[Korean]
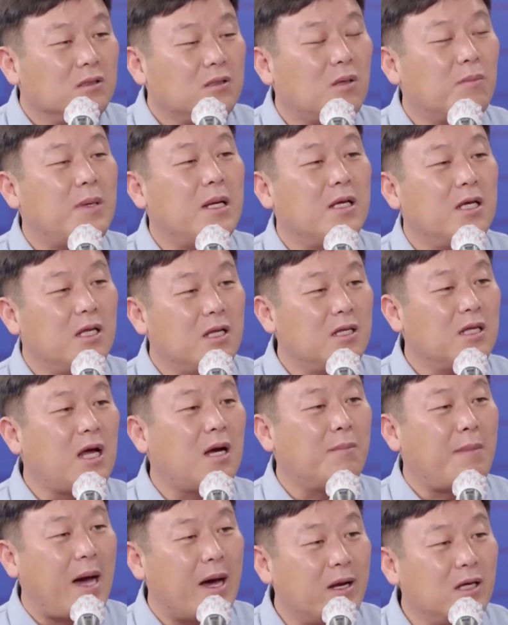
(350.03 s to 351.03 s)
정말
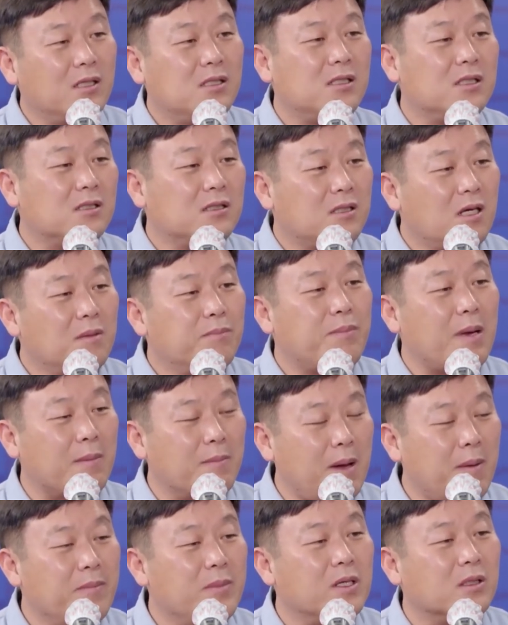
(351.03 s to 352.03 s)
1인당 만 원씩
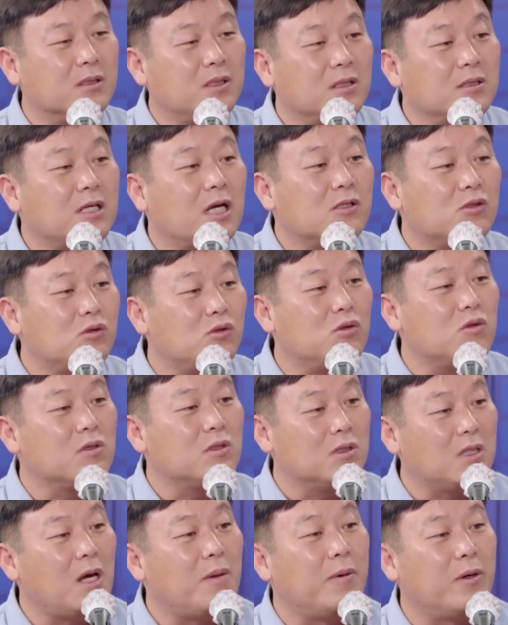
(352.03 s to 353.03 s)
1,100만 명 선착순으로
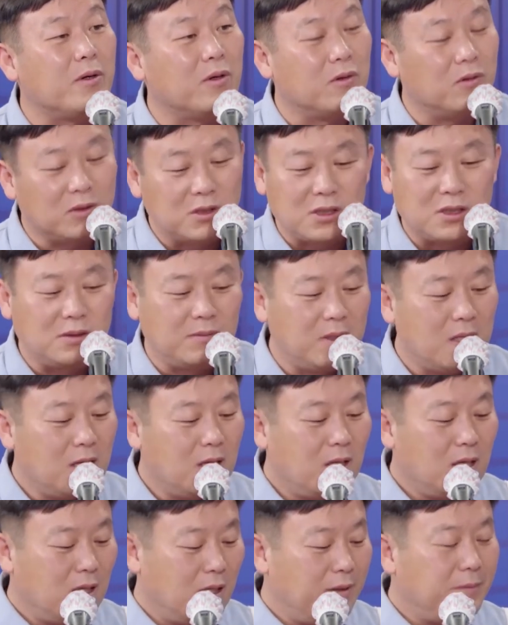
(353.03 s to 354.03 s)
끝나버리고 지금 좀
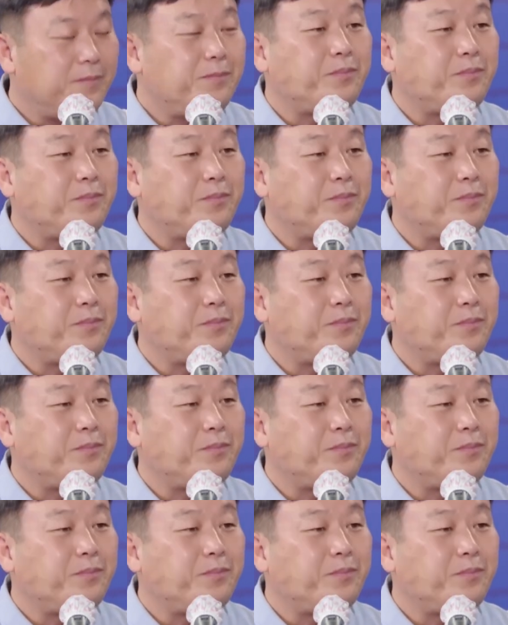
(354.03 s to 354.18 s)
늘긴 늘은